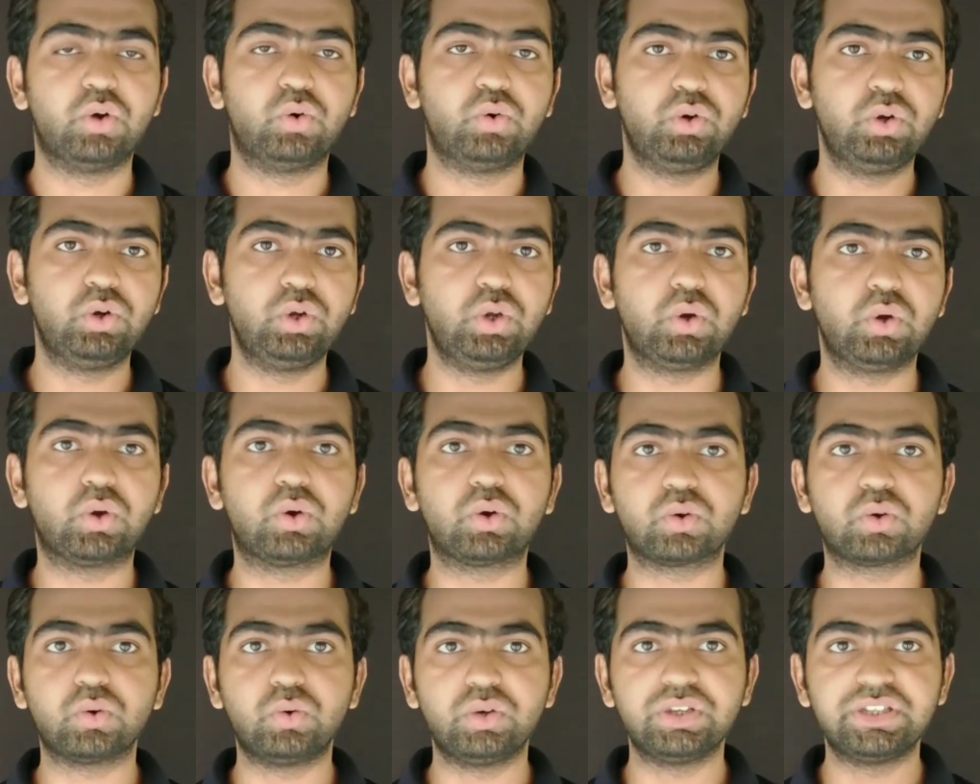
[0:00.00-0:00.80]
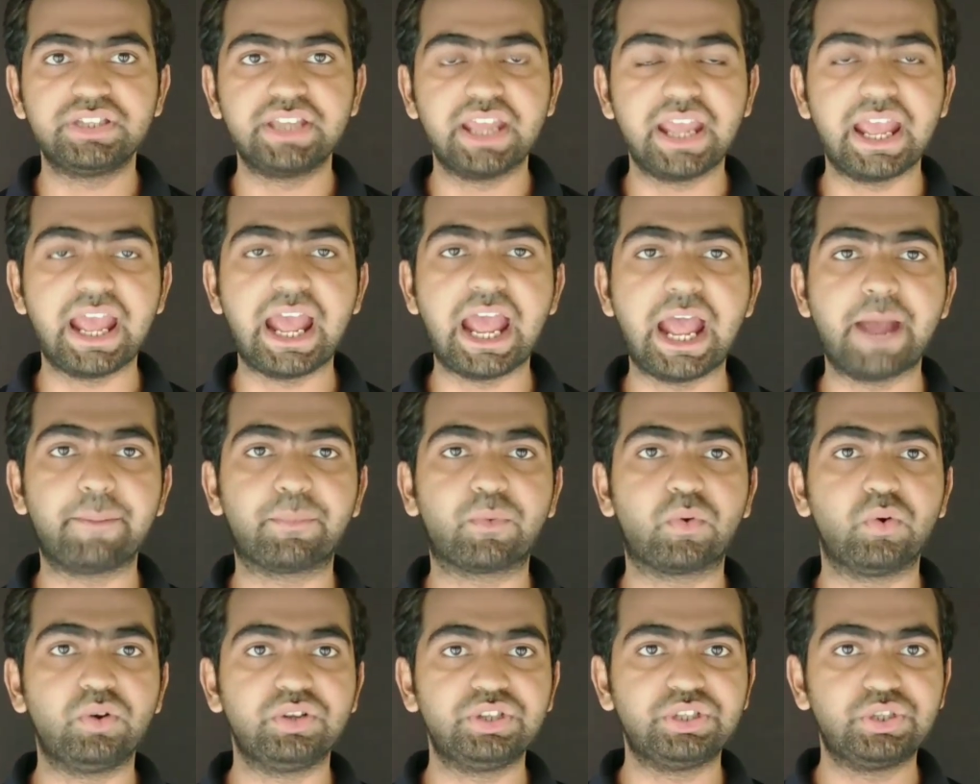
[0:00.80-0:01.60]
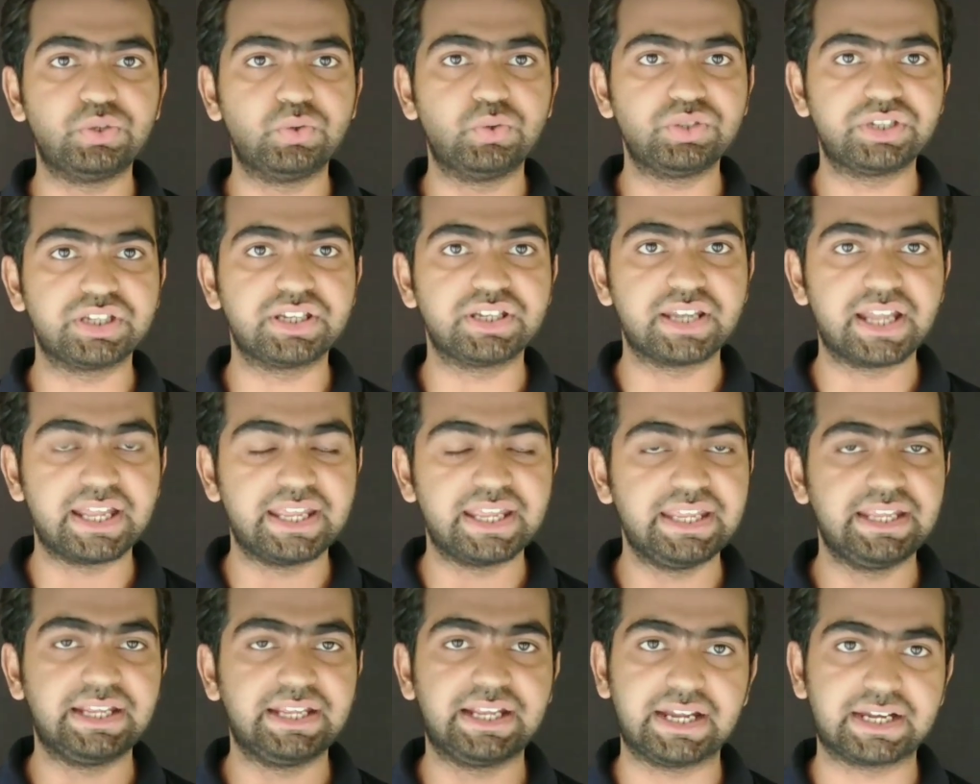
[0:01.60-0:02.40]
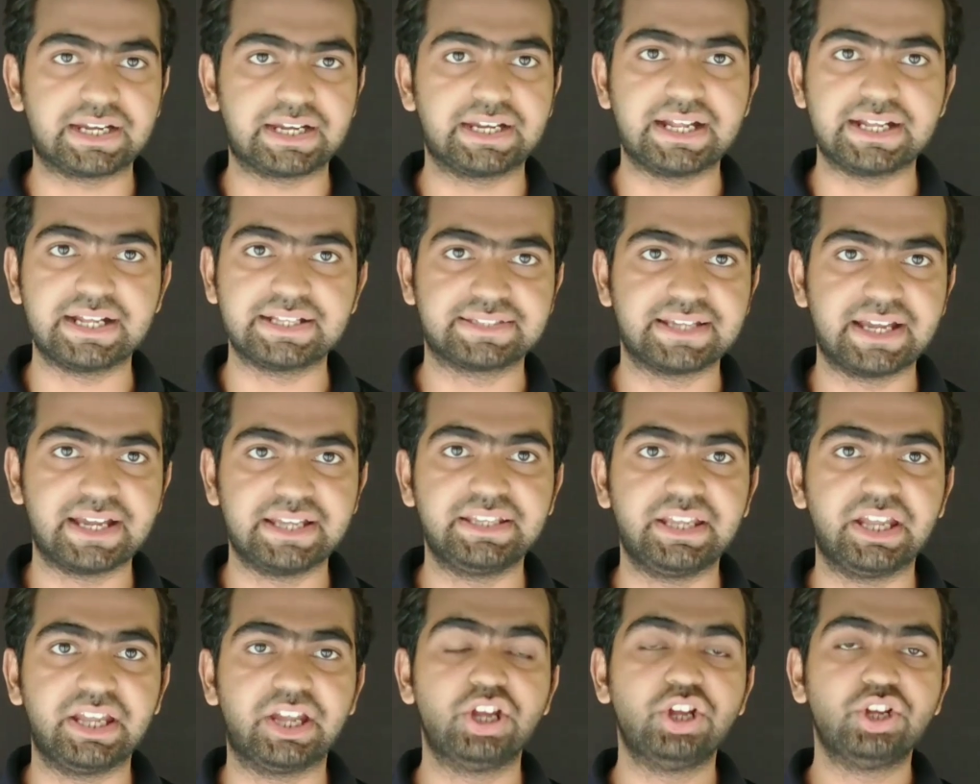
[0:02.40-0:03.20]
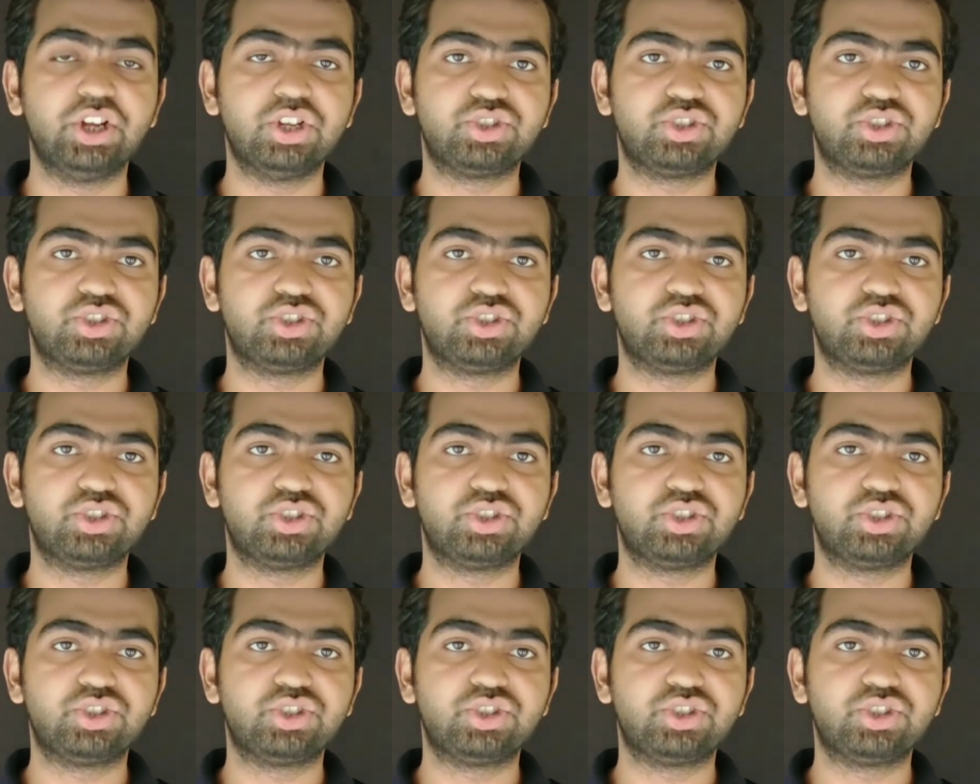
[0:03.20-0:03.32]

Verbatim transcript: उन लोगों को ये ऐप को यूज नहीं करना चाहिए